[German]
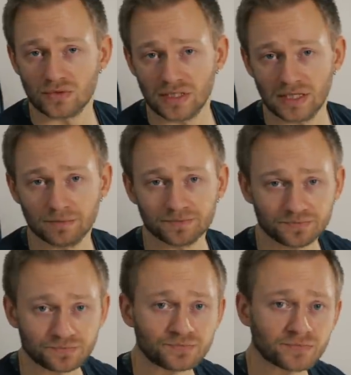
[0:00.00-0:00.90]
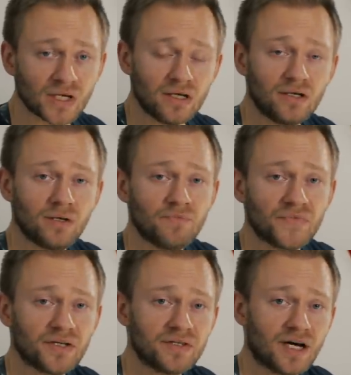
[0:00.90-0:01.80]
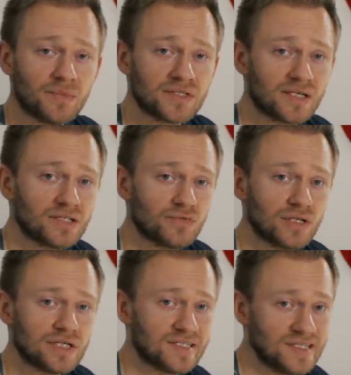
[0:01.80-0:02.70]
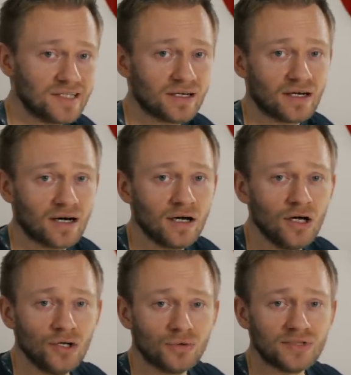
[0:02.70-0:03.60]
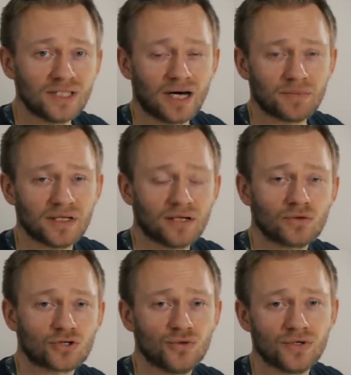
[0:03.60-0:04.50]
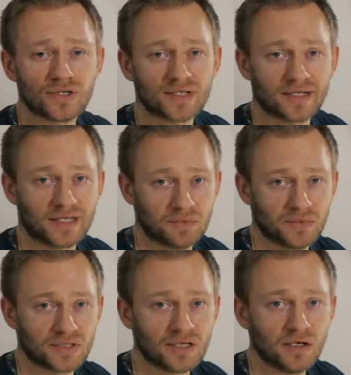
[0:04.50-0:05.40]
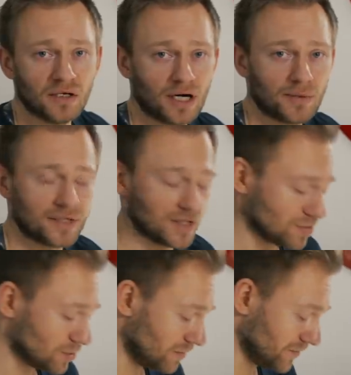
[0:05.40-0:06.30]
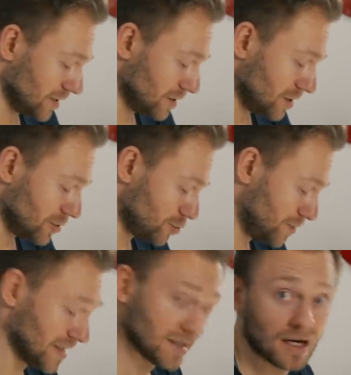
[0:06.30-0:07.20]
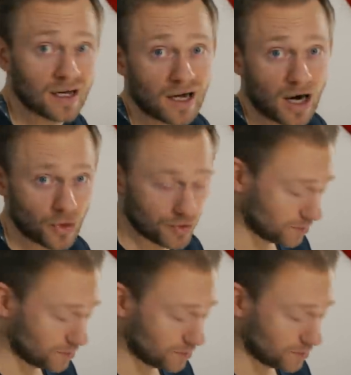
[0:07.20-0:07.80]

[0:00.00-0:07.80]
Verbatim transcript: zu nehmen, ähm, denn damit seid ihr wirklich sicherer und ihr habt dann auch ein schöneres Ergebnis. Aber dazu kommen wir dann später auch